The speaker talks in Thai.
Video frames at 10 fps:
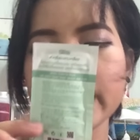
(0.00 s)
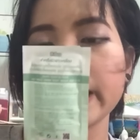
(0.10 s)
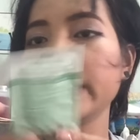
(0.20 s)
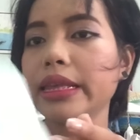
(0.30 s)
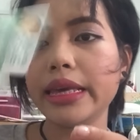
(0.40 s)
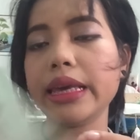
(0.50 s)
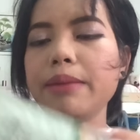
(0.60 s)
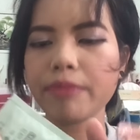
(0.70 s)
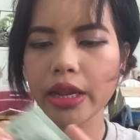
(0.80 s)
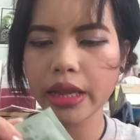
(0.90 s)
กินครี
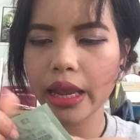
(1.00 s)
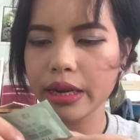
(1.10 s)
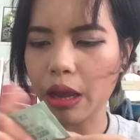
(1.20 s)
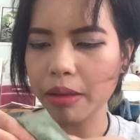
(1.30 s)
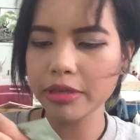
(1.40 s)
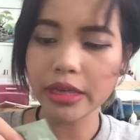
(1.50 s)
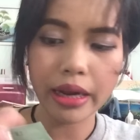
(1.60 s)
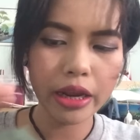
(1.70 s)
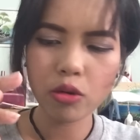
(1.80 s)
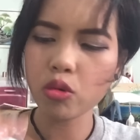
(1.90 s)
มนั่นเองเดี๋ยวฉี
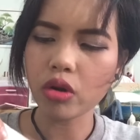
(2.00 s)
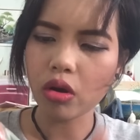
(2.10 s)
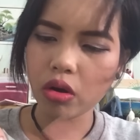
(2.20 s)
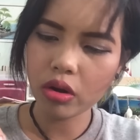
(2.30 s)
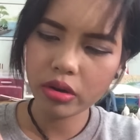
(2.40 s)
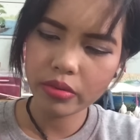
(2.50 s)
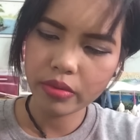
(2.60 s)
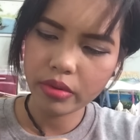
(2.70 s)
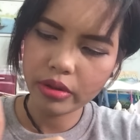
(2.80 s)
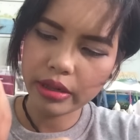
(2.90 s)
ดให้ดูเนาะ
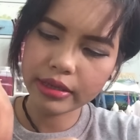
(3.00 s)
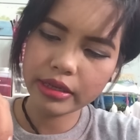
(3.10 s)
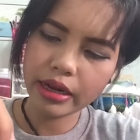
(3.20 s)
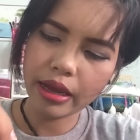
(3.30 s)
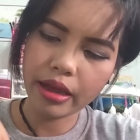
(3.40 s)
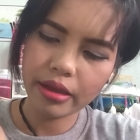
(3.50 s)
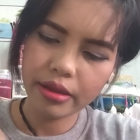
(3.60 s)
ลักษณะ